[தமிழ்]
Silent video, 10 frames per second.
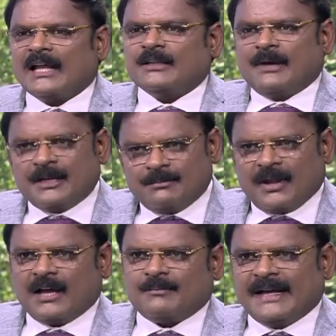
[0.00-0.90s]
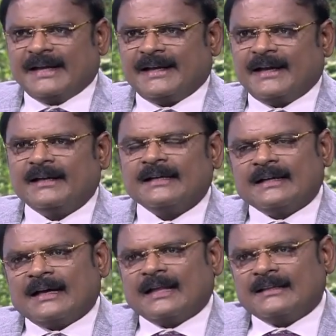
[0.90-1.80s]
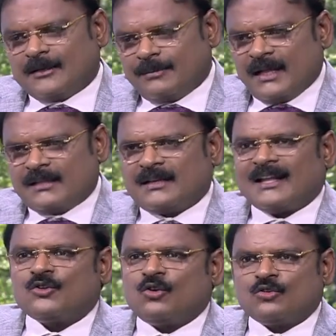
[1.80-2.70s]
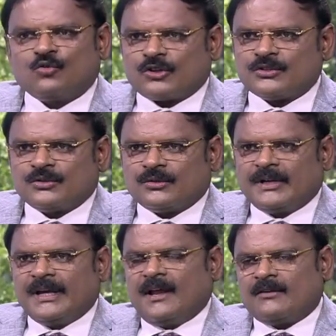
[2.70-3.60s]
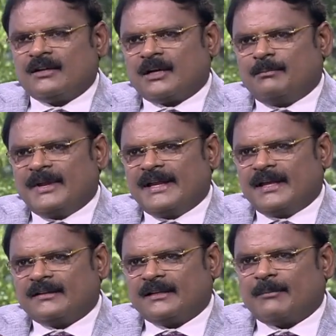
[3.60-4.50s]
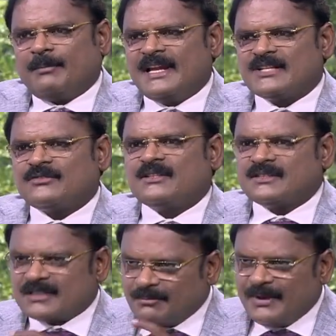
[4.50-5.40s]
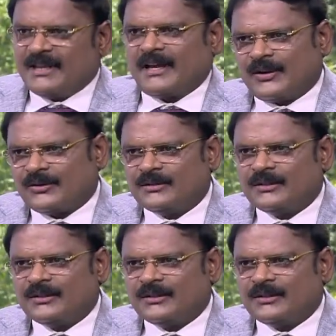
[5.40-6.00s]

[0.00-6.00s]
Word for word: அந்த மாதிரி பிளாக் பண்ணிட்டா அதுக்கப்புறம் அதுக்கு ரத்த ஓட்டம் குறைஞ்சிடும் என்ன ஆகும் கம்ப்ளீட்டாக அந்த அப்பண்டிக்ஸ் வந்து செப்டிக் ஆகிடும்